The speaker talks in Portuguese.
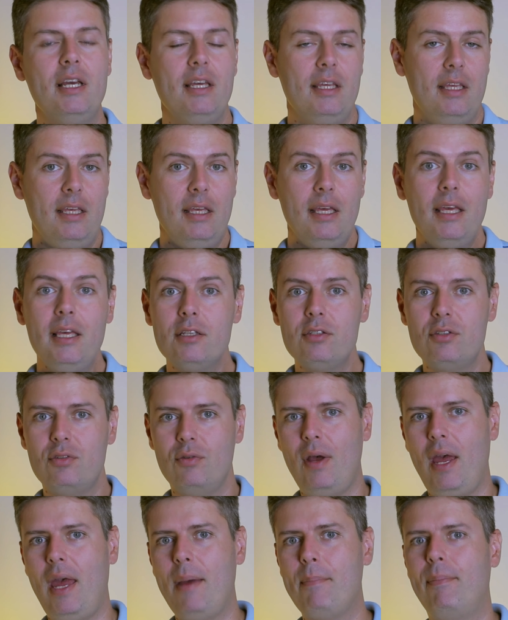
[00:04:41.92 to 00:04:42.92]
E
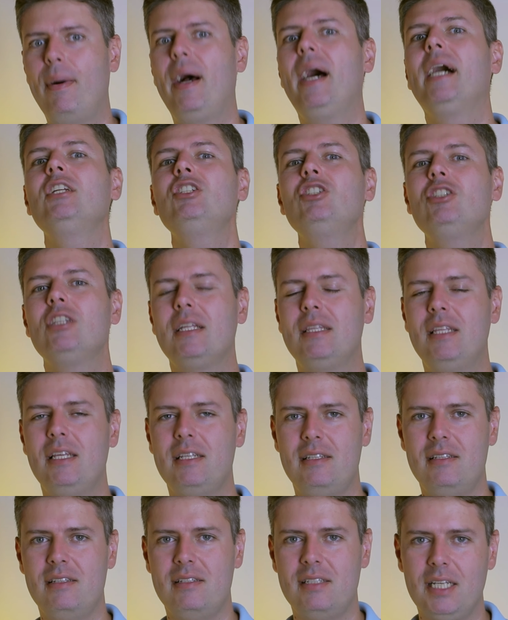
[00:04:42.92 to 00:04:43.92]
isso é parte da
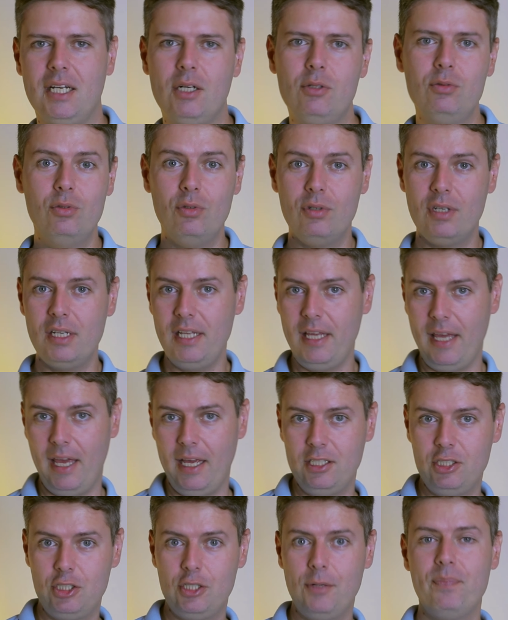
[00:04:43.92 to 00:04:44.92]
decisão do
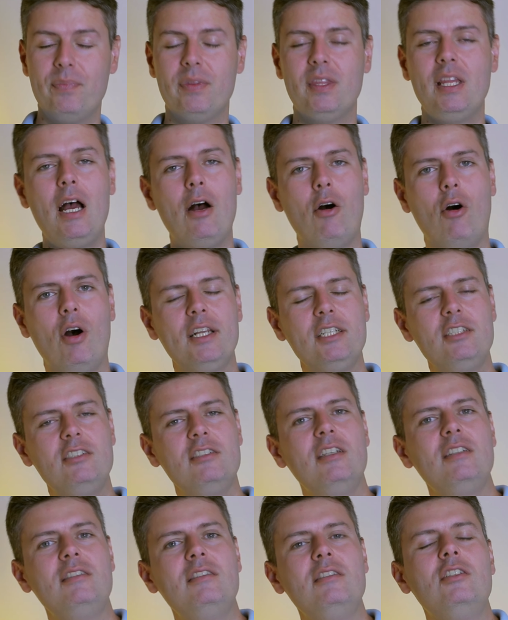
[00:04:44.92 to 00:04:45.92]
cliente na hora de
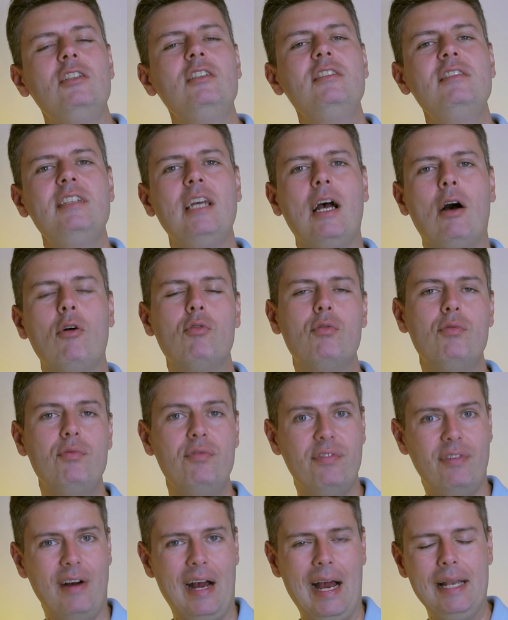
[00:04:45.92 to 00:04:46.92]
decidir se algo
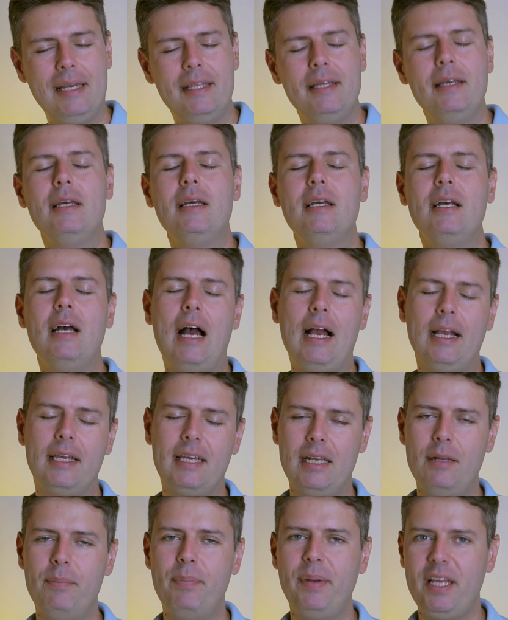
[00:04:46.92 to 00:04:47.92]
vale
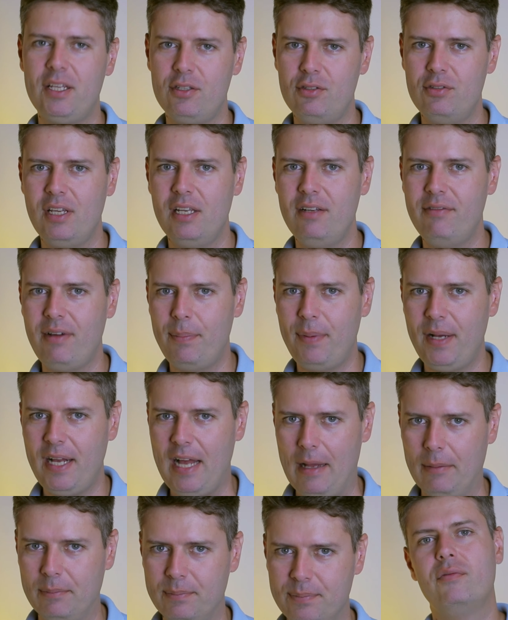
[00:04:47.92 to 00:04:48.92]
aquele preço que ele vai
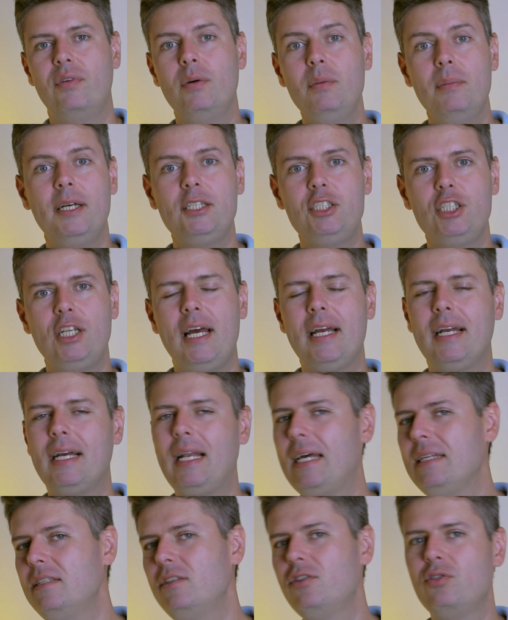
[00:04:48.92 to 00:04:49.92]
pagar. Vamos imaginar a
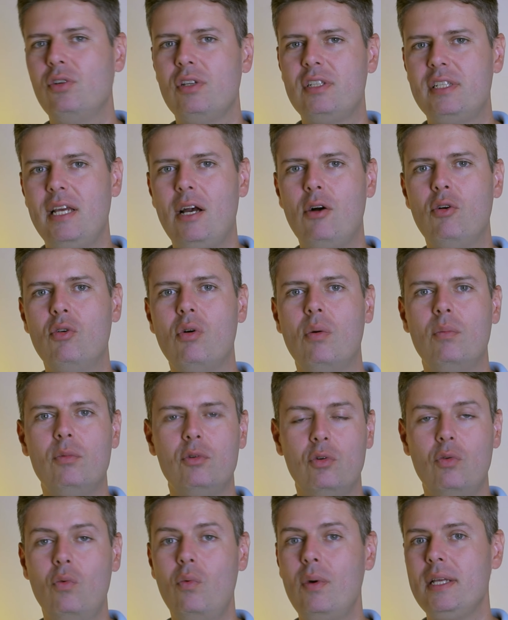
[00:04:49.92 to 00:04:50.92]
classe social
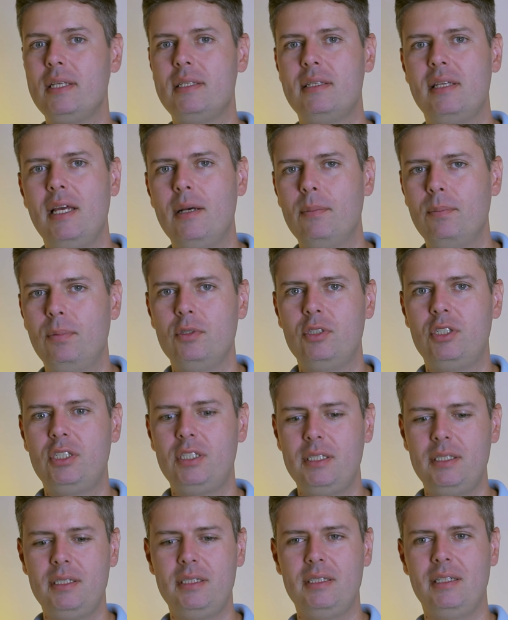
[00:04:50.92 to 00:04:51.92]
como um exemplo
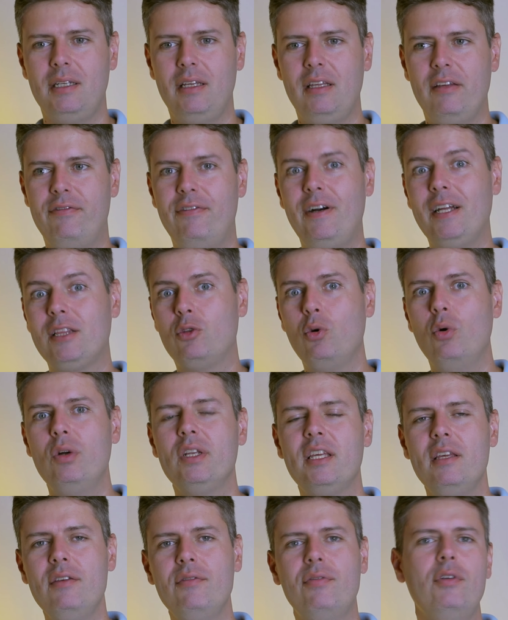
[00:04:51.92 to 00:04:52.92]
de fator
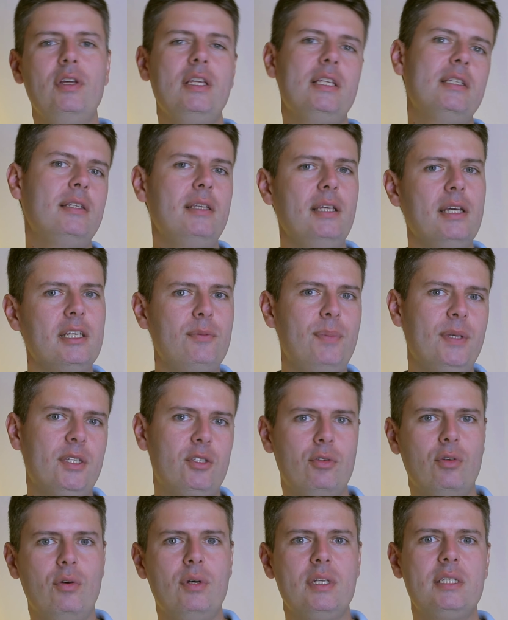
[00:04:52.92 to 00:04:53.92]
que influencia as
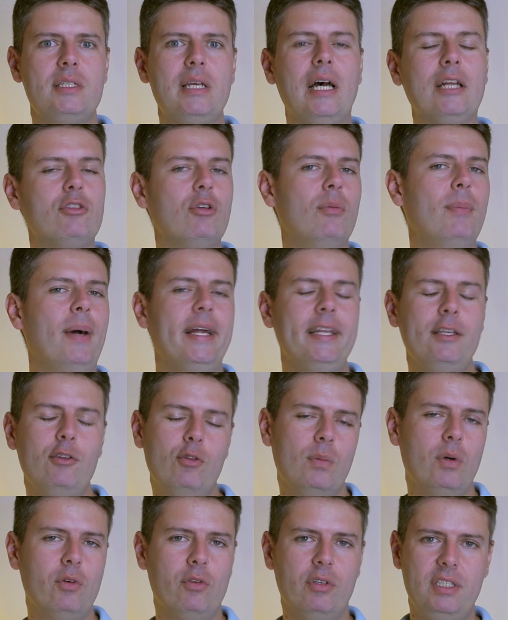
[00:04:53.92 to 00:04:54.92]
pessoas a tomarem
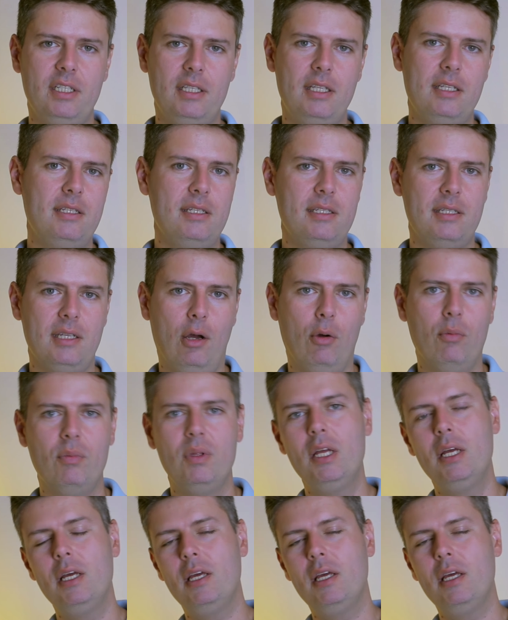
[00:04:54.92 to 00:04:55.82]
uma ou outra decisão.